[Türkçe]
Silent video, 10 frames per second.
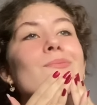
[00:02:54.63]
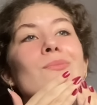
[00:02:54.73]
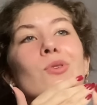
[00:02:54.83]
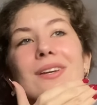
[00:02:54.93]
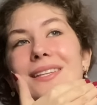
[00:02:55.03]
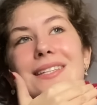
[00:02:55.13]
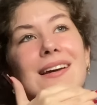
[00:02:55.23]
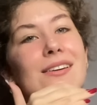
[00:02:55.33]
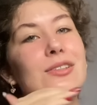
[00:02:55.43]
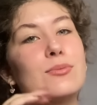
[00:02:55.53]
Bu hiç
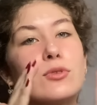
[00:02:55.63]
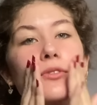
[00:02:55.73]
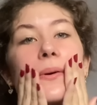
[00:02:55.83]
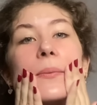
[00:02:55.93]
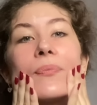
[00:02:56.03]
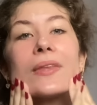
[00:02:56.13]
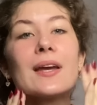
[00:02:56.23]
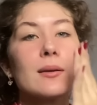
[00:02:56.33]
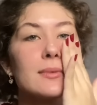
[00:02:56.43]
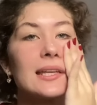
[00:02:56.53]
şaşmıyordu ve
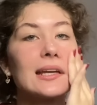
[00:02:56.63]
bize